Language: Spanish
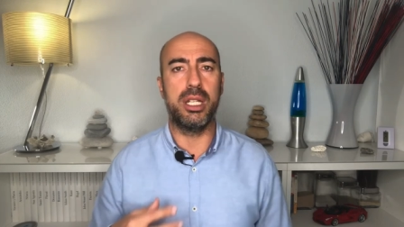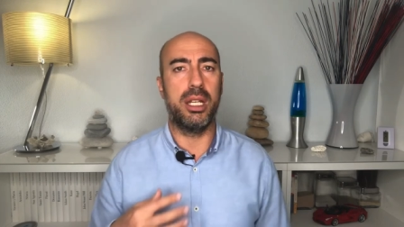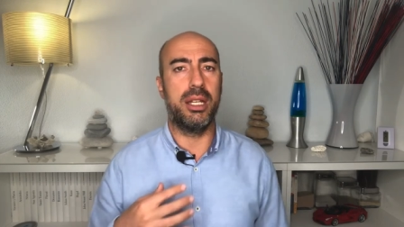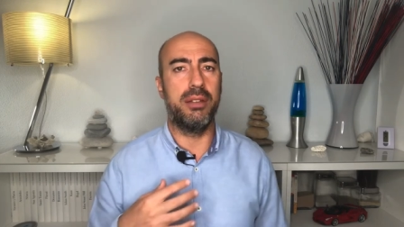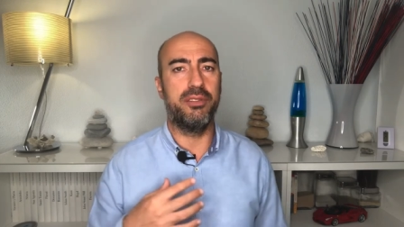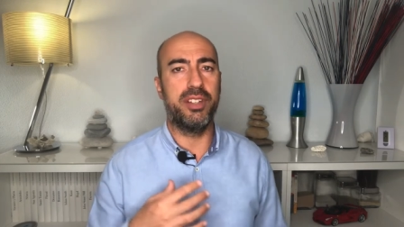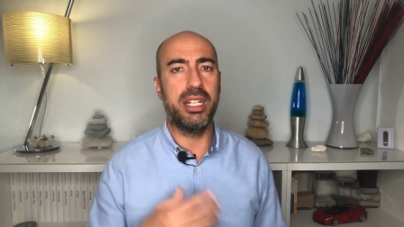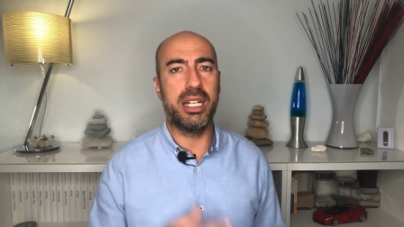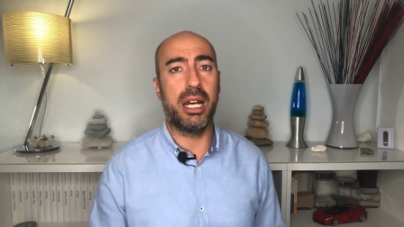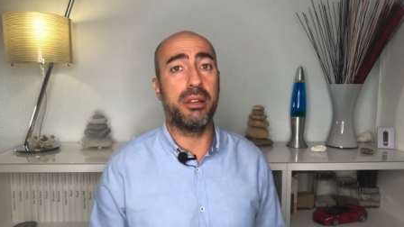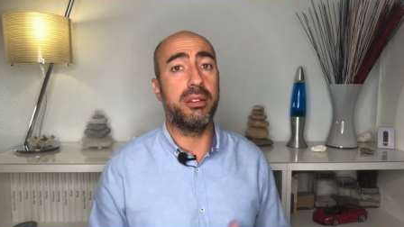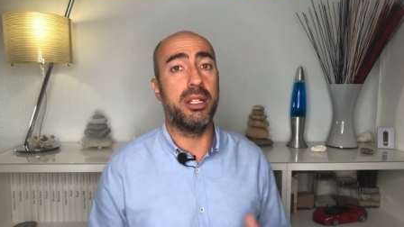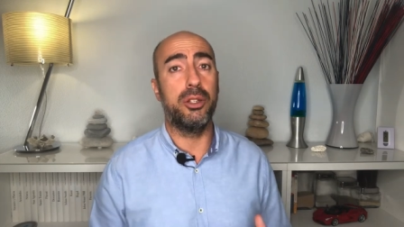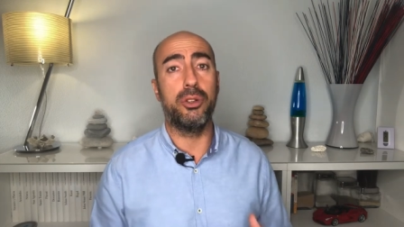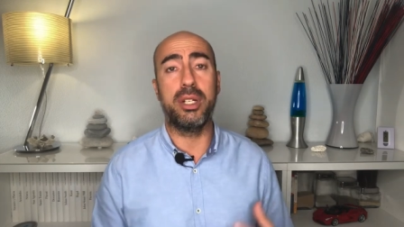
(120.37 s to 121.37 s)
en fin,
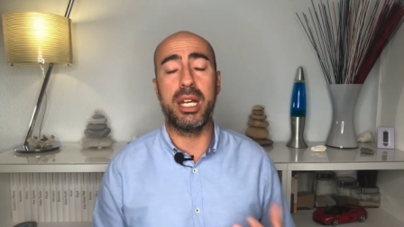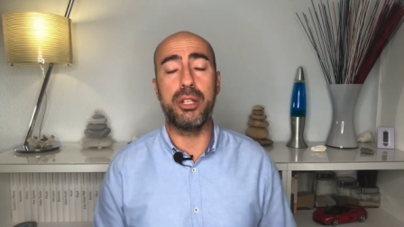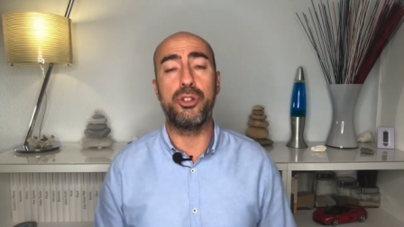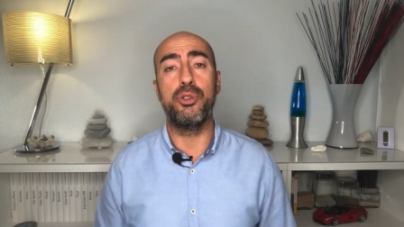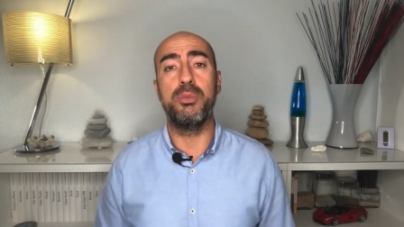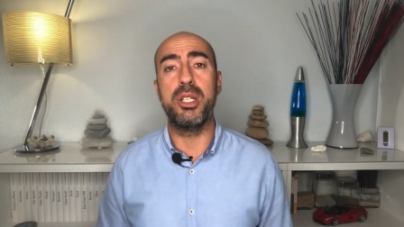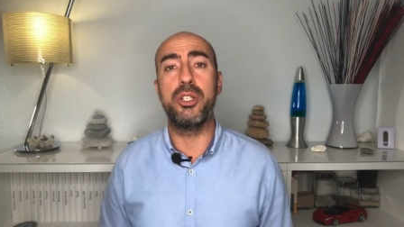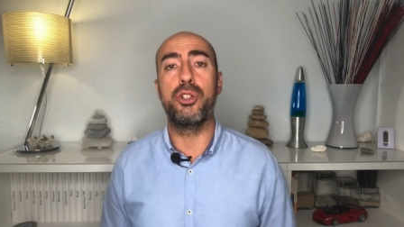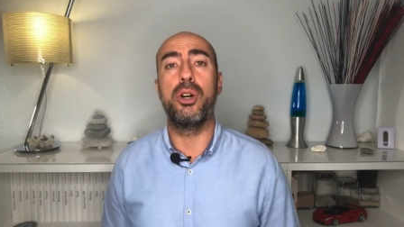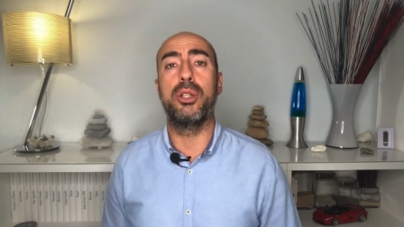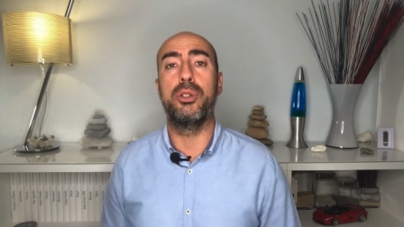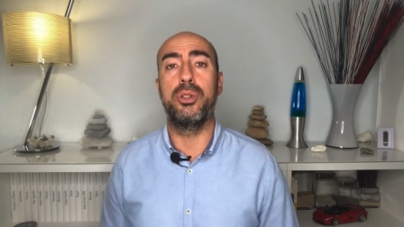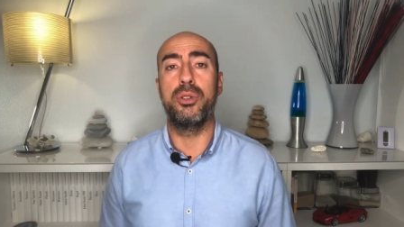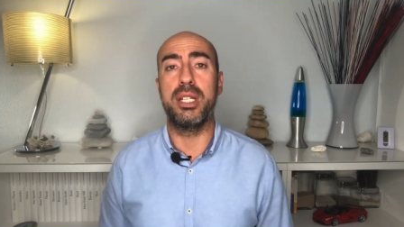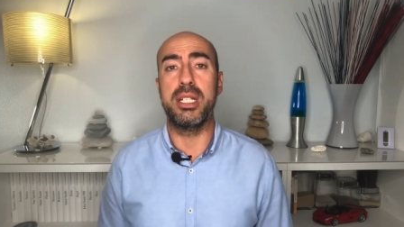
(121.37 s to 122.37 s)
haciendo caso omiso a toda una